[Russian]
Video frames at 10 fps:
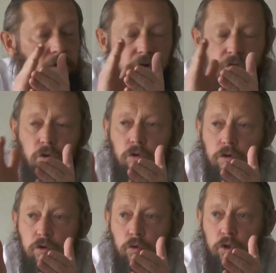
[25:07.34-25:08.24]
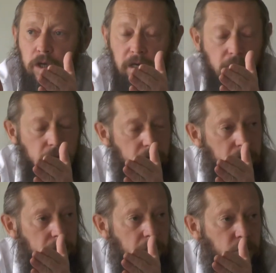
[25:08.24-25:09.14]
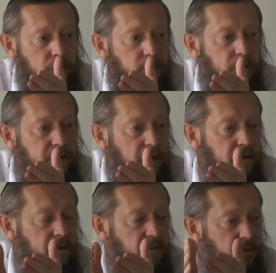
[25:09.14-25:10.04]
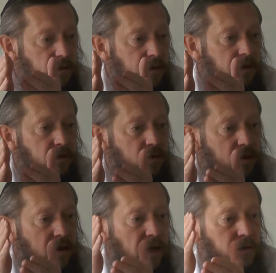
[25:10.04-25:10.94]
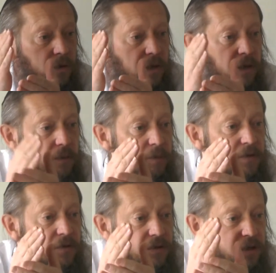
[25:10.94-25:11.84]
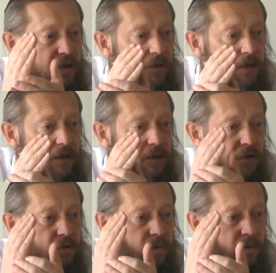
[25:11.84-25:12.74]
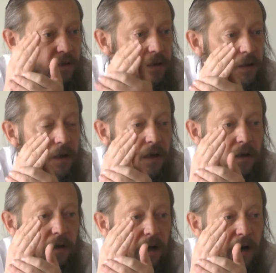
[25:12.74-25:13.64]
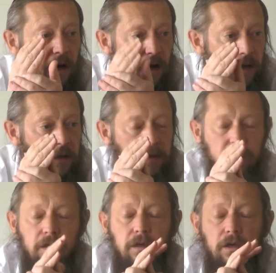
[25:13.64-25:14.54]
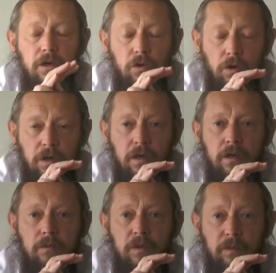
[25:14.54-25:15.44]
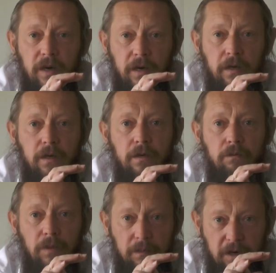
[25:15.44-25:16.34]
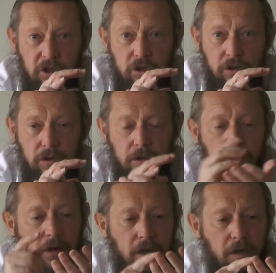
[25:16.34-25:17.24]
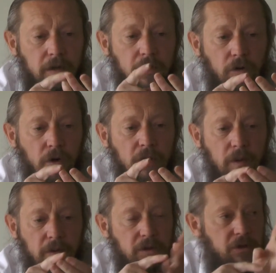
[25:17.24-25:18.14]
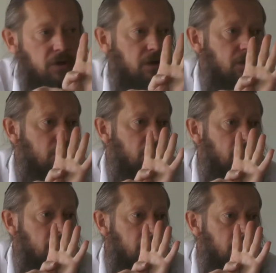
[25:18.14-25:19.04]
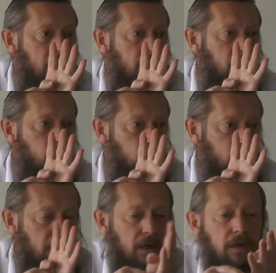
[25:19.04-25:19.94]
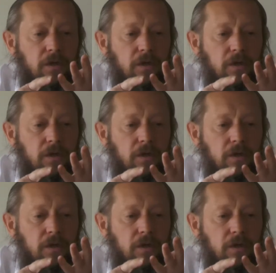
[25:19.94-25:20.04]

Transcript: Что такое душа? Вопрос был задан, и уже как только появился человек, и сразу мы ответили. Хелек, Илока, Мималь, Мамаш. Хелек, Илок, ну, четыре слова. Душа.